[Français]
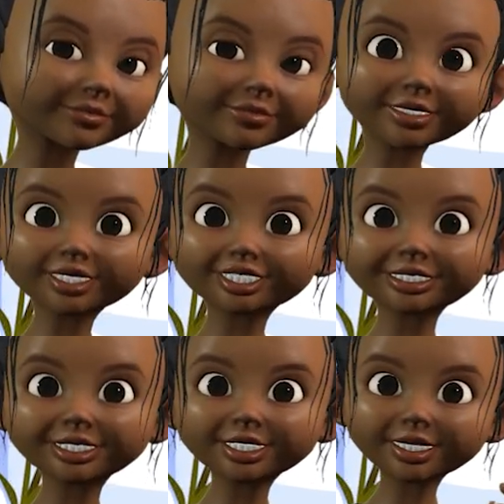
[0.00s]
Je
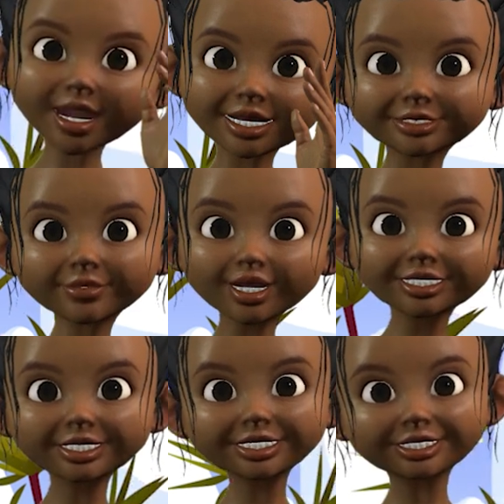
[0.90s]
suis un animal
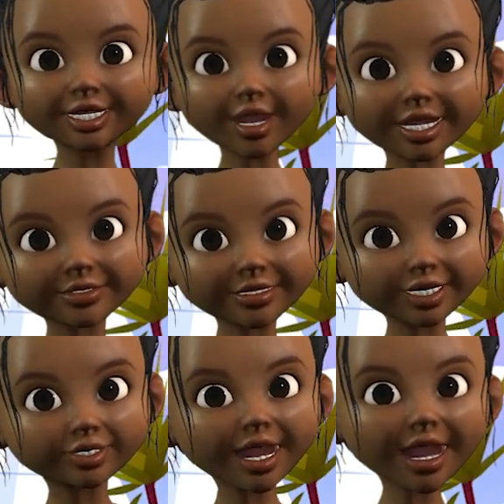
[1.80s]
qui sourit
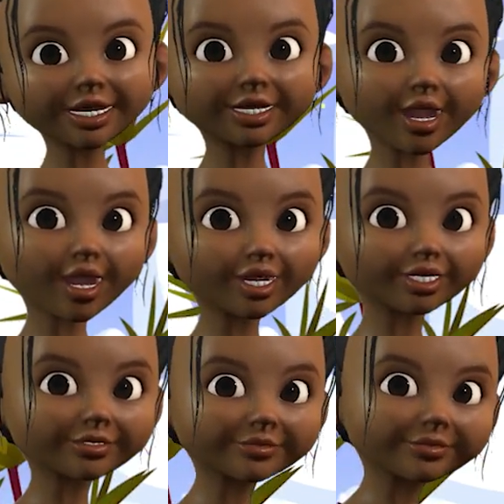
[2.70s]
tout le temps.
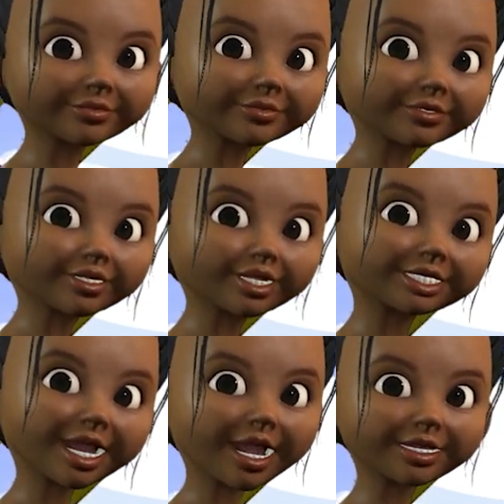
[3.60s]
Je
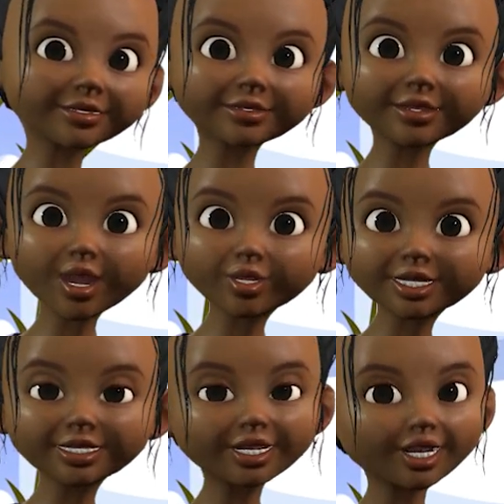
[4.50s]
vis en
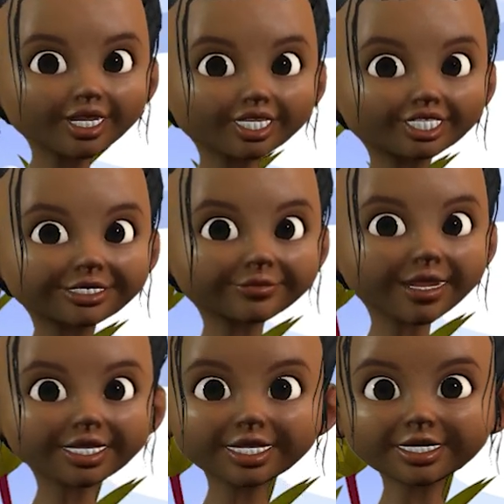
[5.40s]
hauteur,
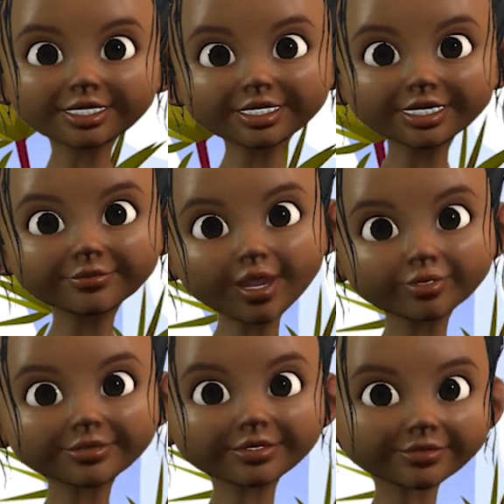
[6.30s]
suspendu tête en
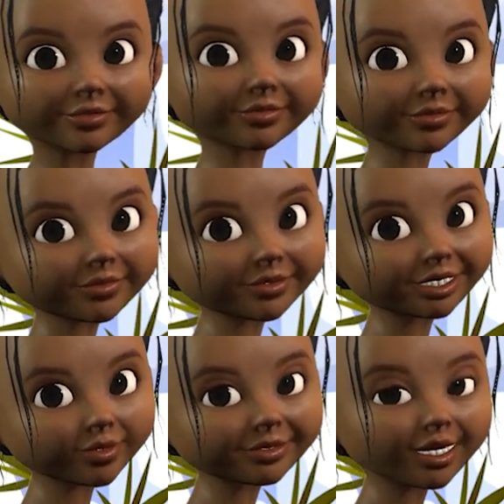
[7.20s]
bas.
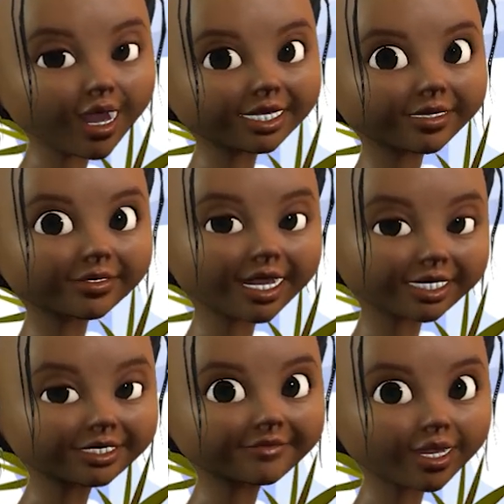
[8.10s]
Je me nourris
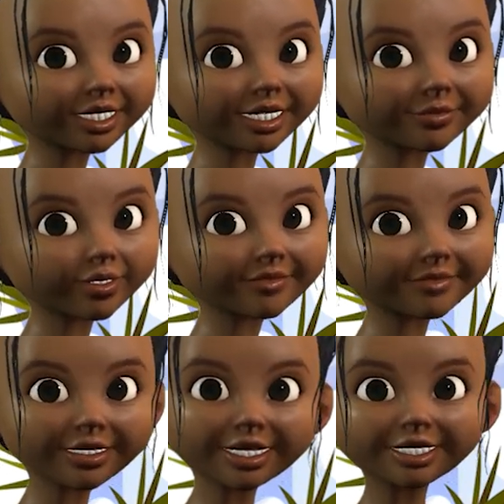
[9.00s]
essentiellement
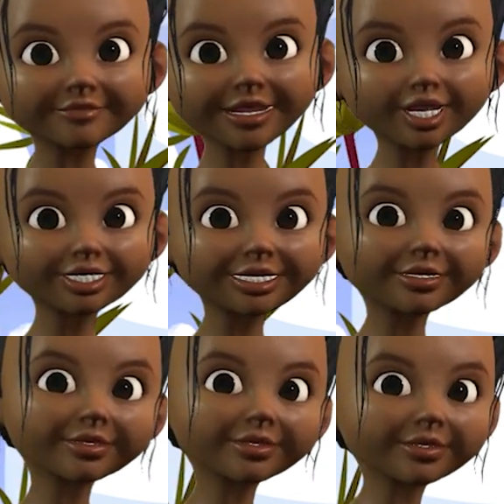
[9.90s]
de feuilles,
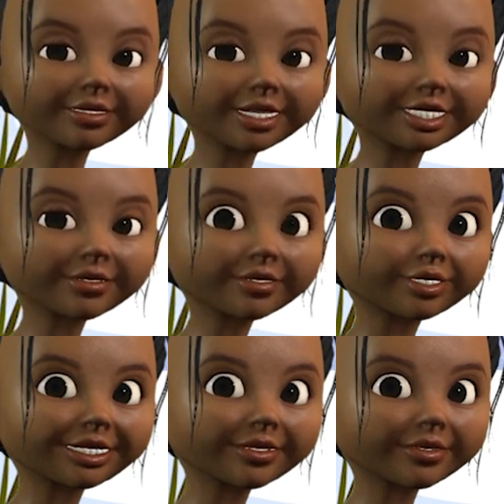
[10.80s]
de
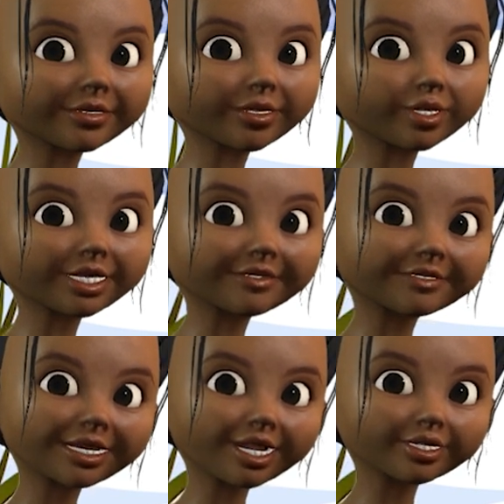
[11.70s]
fruits ou de
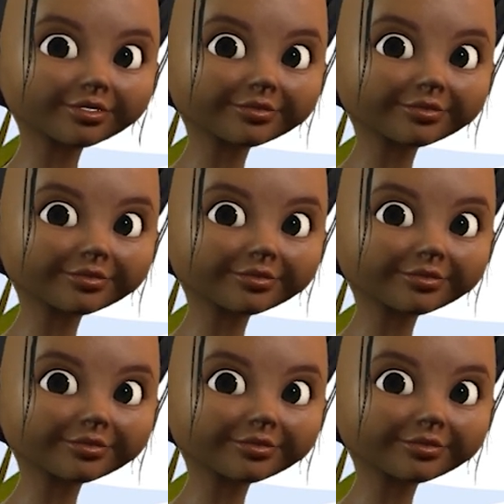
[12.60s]
fleurs.